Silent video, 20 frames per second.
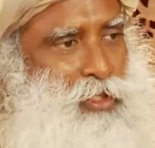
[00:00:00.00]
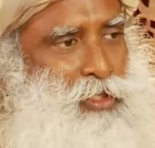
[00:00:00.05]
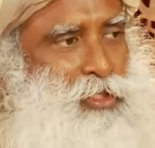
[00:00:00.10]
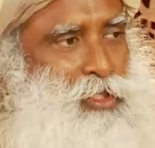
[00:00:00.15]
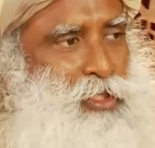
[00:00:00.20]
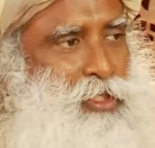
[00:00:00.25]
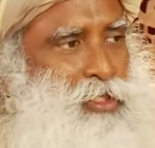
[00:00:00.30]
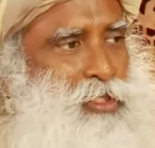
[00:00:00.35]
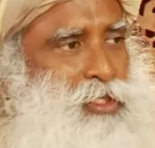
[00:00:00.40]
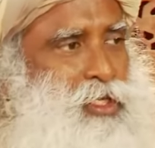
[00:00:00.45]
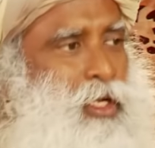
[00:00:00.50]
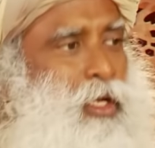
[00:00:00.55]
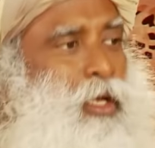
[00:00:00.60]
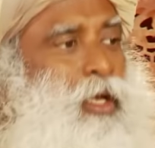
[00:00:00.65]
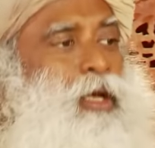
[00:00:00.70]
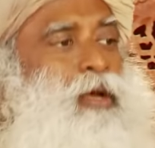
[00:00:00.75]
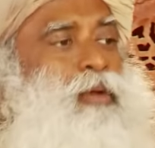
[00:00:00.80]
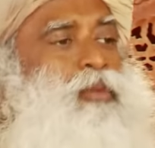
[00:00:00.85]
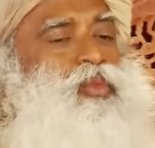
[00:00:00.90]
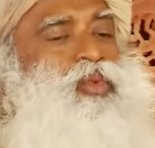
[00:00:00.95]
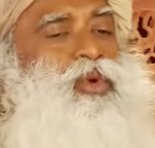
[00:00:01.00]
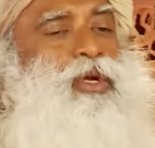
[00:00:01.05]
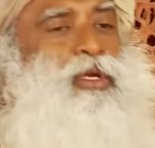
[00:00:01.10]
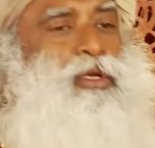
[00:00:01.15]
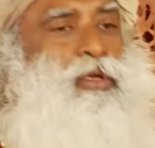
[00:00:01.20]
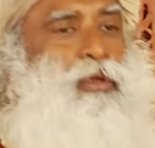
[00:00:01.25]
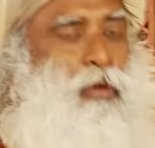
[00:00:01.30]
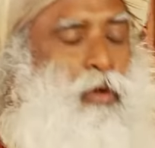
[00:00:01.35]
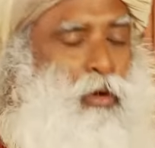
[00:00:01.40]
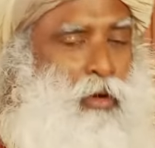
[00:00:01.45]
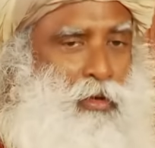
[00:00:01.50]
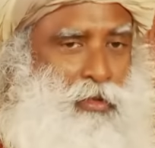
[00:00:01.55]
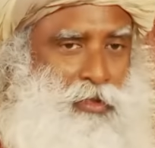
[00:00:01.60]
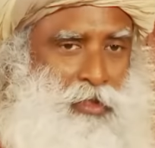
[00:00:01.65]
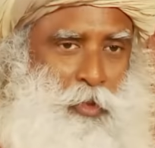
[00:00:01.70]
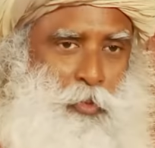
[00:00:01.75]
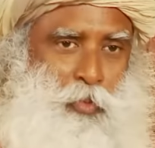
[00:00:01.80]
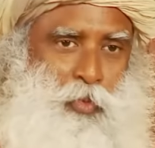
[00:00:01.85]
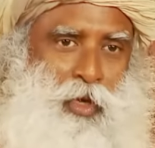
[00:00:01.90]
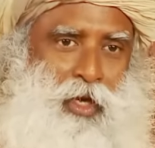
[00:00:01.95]
প্রভাব কোথাও সরে
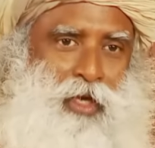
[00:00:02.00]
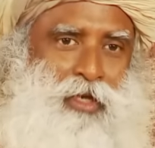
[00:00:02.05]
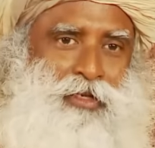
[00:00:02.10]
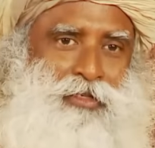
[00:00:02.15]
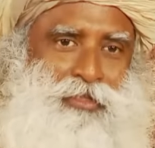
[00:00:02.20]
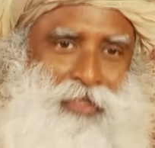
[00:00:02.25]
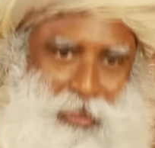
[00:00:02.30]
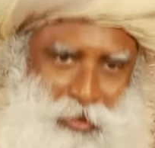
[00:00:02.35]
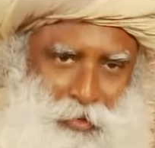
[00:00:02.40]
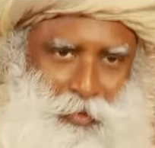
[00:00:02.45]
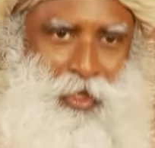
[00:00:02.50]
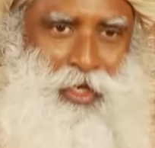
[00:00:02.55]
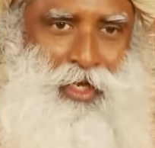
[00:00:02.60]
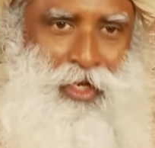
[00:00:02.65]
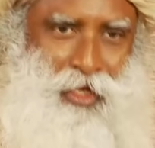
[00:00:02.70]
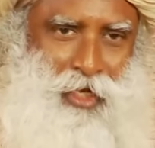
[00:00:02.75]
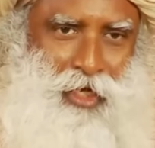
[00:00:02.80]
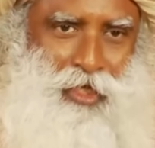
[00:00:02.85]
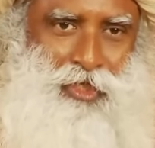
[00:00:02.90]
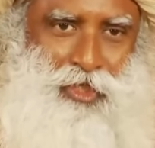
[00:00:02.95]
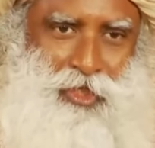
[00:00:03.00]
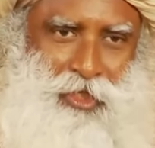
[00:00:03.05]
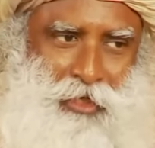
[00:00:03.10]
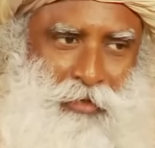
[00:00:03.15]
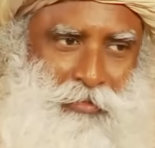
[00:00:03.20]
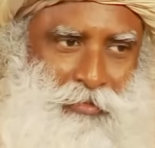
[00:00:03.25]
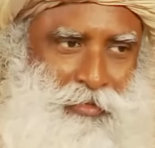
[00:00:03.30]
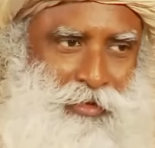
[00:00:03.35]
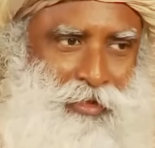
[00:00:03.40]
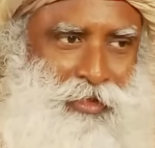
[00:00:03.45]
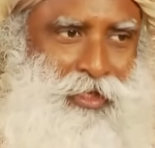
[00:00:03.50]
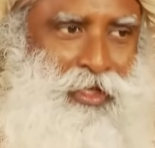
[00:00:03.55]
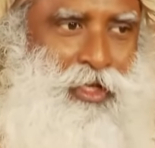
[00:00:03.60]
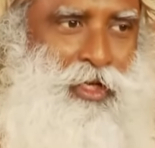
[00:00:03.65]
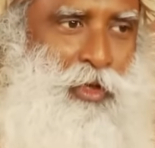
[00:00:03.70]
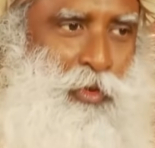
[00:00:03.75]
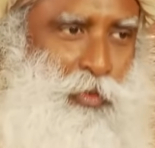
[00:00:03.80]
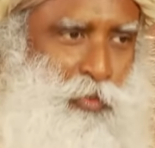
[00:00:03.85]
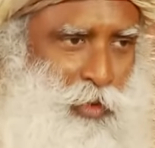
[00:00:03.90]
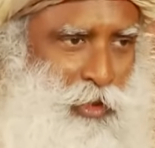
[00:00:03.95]
গিয়ে আশ্রমটা সেই জন্যেই
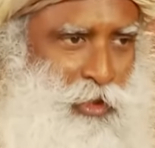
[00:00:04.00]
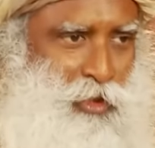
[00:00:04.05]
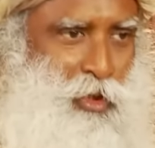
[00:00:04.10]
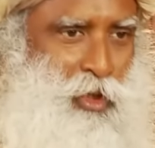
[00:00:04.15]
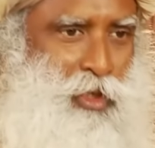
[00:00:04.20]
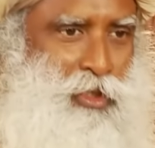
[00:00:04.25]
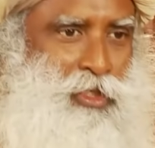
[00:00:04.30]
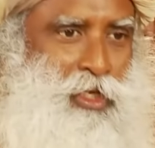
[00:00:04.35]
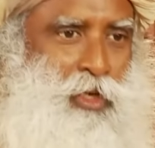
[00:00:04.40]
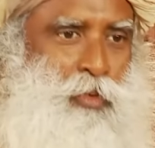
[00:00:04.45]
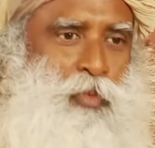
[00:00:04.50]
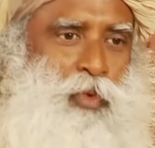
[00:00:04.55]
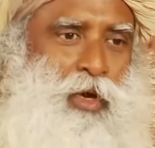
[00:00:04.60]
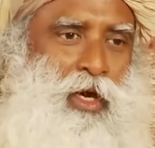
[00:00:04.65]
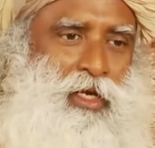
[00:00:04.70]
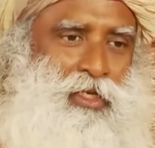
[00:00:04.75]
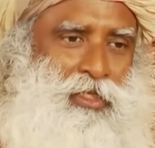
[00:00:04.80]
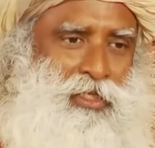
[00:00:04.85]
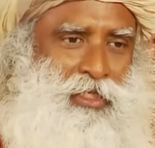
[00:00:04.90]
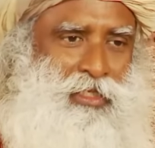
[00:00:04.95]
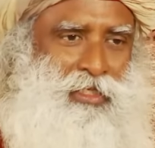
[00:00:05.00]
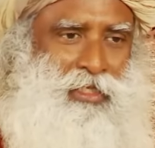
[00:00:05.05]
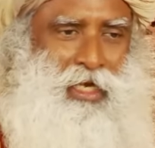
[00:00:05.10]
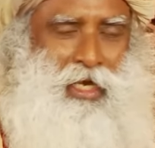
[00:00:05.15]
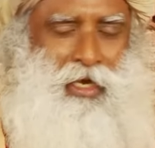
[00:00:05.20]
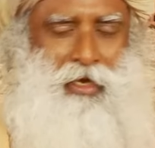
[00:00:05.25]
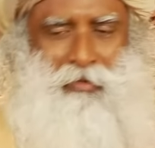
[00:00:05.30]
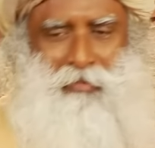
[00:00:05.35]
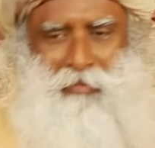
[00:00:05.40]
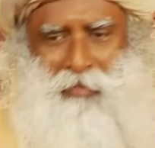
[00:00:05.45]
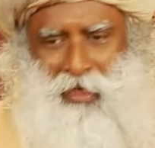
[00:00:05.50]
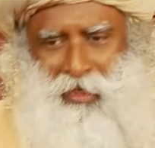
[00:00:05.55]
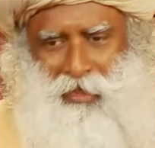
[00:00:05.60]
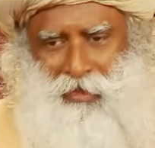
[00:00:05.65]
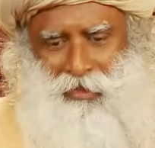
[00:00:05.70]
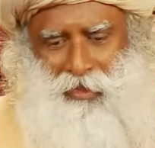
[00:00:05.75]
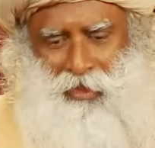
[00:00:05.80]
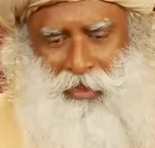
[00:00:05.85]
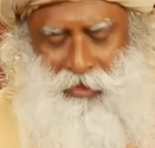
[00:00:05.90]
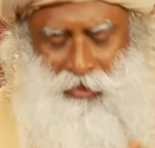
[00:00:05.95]
কোথাও সরে গিয়ে বসুন ধ্যান
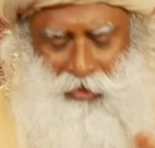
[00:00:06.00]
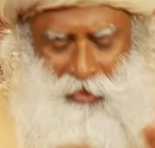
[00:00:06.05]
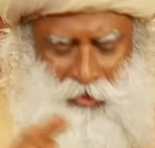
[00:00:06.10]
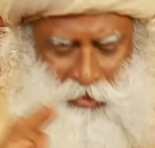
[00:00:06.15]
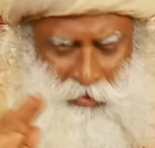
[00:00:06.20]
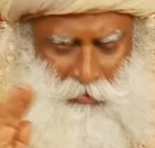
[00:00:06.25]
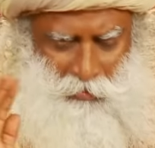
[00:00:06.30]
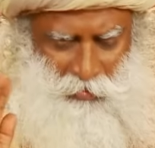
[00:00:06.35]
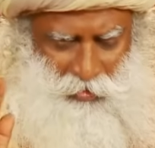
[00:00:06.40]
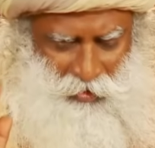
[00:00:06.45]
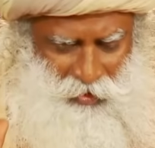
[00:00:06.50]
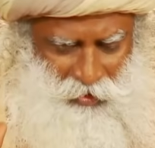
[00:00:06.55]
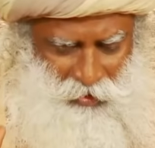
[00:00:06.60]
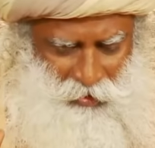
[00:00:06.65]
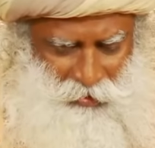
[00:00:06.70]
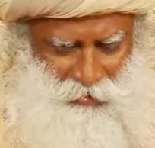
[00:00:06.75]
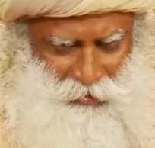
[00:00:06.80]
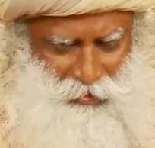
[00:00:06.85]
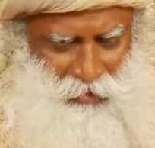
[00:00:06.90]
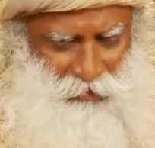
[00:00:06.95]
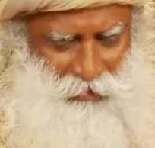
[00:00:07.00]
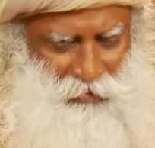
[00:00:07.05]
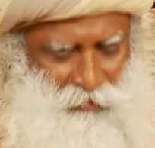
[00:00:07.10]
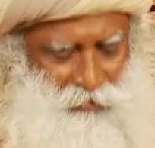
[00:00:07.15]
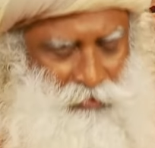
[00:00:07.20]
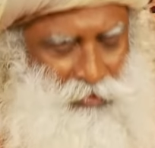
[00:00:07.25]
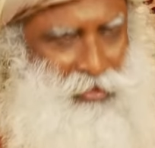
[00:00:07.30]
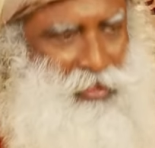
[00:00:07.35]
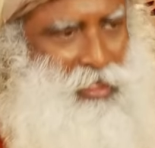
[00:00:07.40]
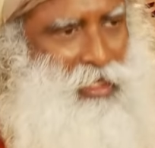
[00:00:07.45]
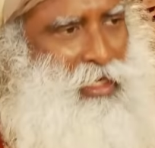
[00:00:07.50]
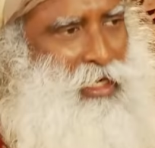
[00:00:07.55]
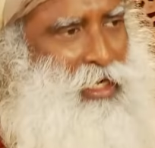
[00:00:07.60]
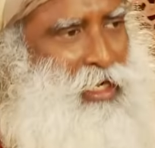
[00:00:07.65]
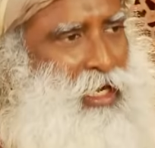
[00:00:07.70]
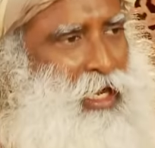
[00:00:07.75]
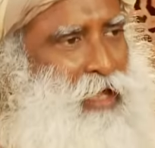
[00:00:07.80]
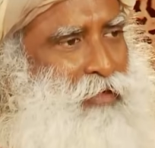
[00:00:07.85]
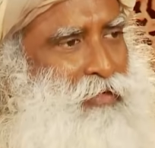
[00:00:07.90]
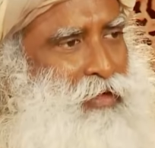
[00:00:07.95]
করুন নিজেকে স্পষ্টতা ও
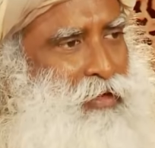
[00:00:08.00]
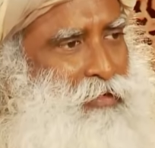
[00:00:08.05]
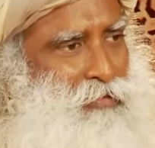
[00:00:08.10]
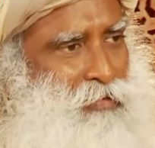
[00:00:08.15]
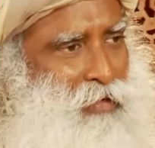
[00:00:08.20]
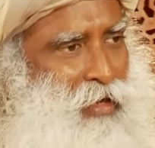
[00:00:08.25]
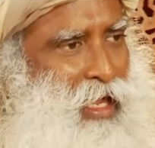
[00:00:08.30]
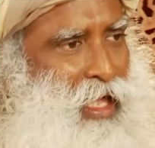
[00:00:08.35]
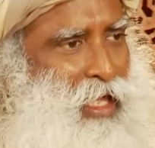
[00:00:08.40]
আনন্দের একটা